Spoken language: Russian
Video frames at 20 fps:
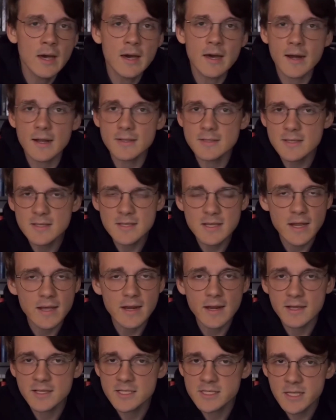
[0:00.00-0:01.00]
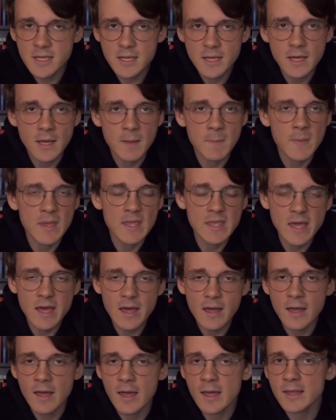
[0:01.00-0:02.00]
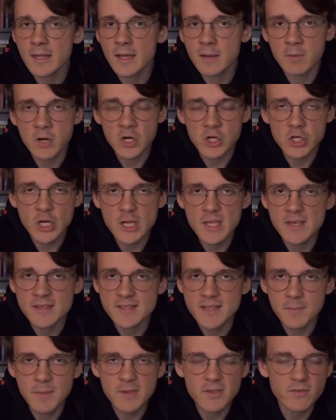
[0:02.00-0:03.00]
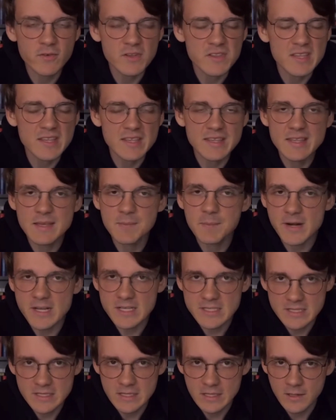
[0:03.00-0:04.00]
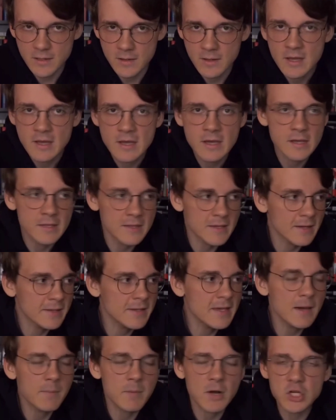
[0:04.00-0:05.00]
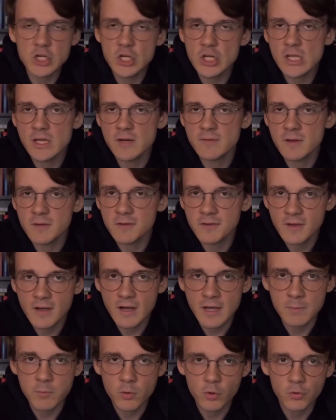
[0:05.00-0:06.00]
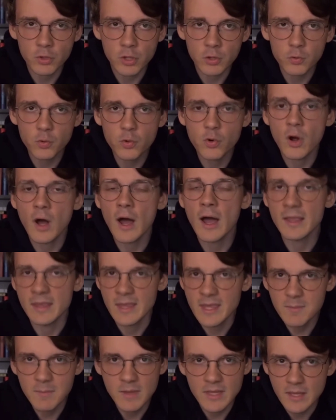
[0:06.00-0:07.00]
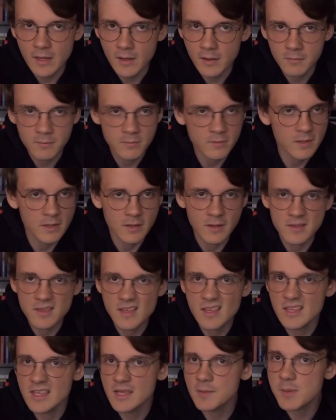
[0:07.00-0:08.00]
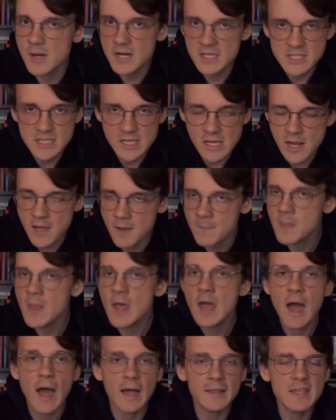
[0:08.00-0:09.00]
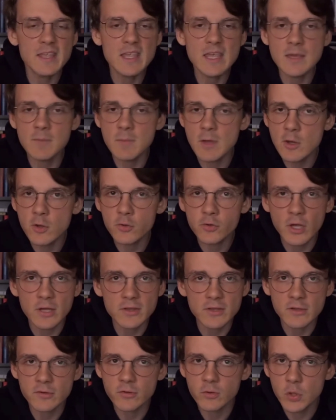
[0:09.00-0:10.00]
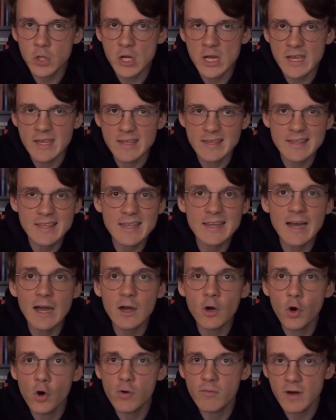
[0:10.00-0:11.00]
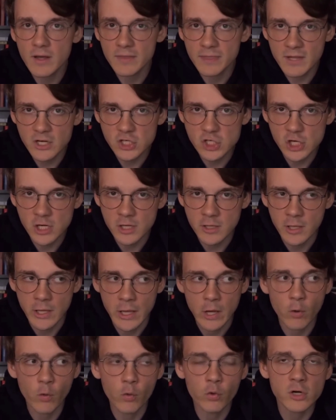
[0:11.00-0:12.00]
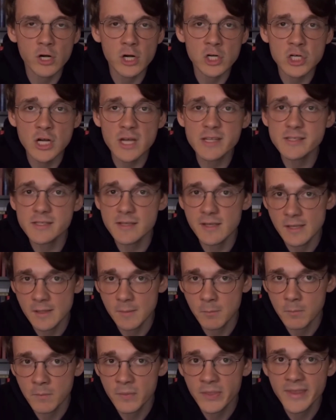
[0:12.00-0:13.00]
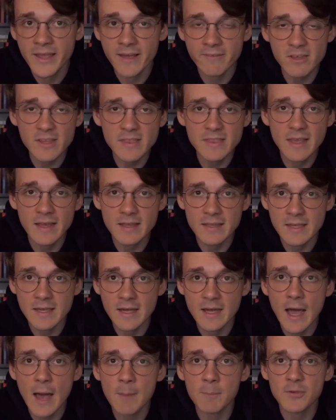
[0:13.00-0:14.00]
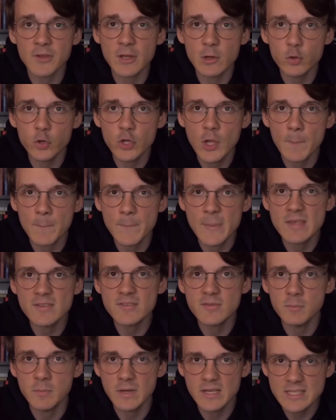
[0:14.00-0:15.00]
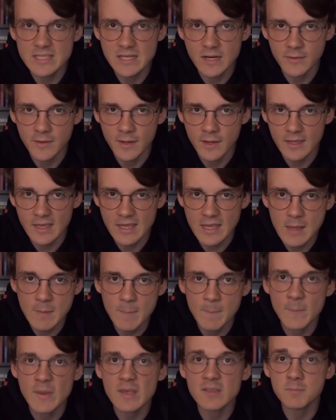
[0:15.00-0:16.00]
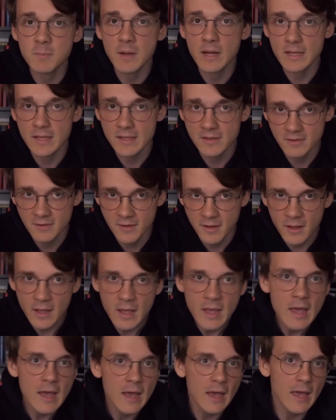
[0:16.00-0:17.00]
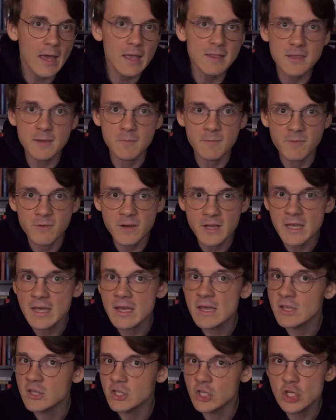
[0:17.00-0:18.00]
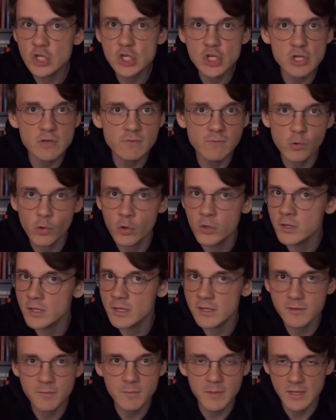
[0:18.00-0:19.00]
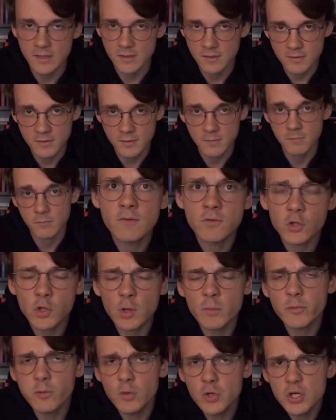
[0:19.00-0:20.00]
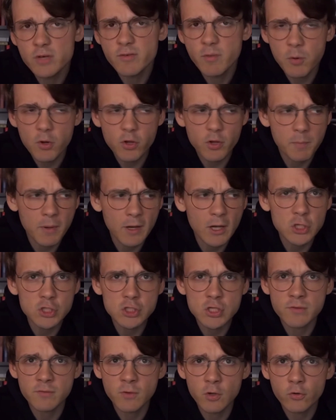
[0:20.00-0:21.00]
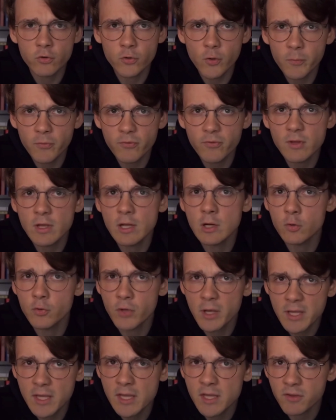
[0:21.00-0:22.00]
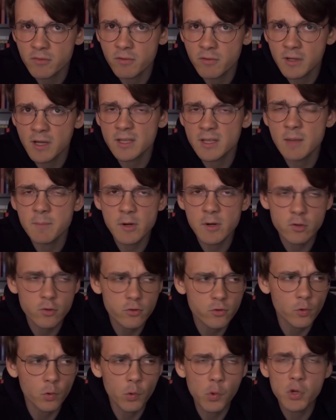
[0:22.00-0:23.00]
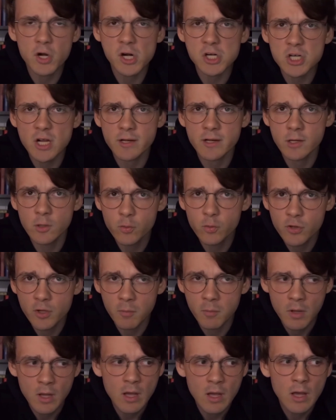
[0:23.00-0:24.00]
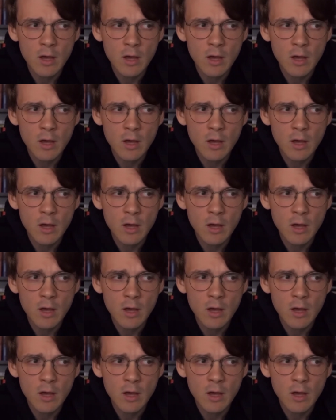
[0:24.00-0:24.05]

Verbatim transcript: Родители Алексея меня это обращение записывать не просили. Никакие обращения в СК и прокуратуру они меня делать не просили. Они не имеют к этой истории никакого отношения. Угрожать им, давить на них абсолютно бессмысленно и бесполезно. Этим вы ничего не измените. В таком случае вы просто покажете свое собственное людоедство, когда придете угрожать людям,